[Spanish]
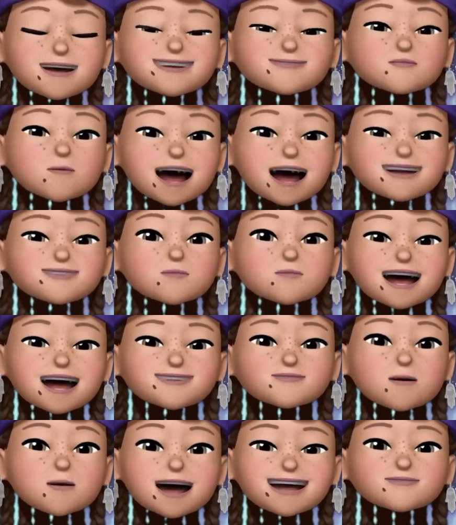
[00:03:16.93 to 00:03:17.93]
Números de
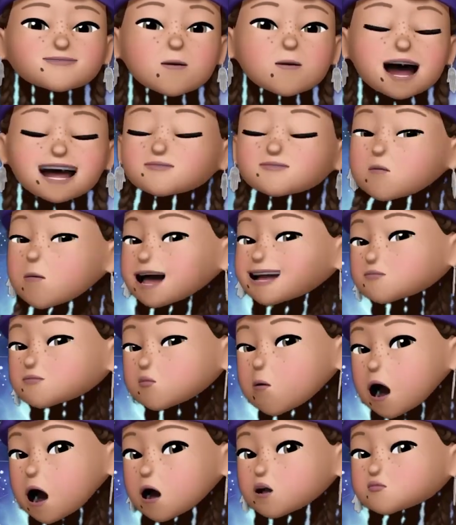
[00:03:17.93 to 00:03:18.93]
la suerte son
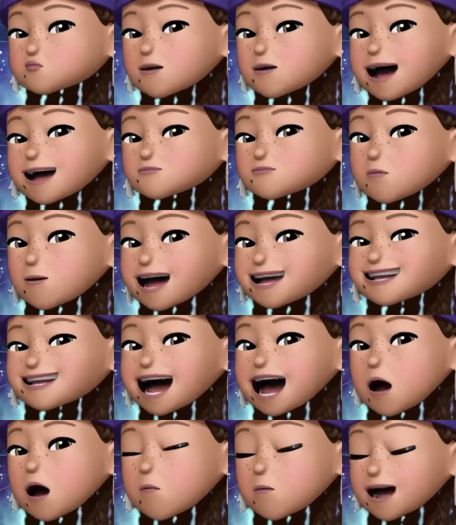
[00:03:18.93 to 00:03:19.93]
32,
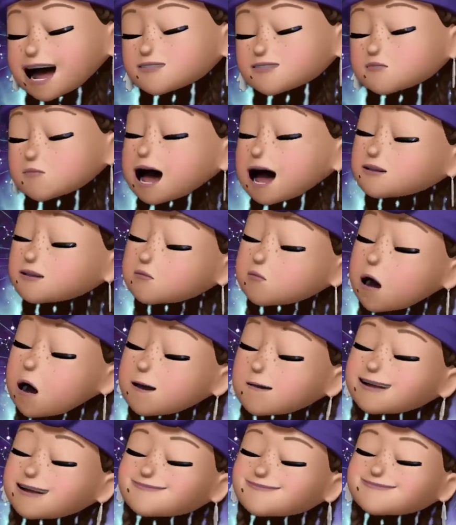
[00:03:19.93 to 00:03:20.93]
40,
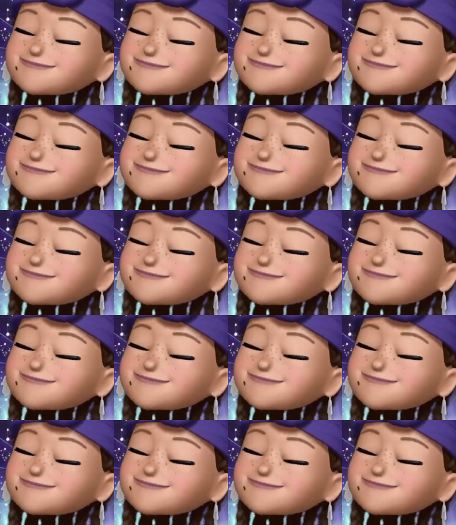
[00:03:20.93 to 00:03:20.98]
49.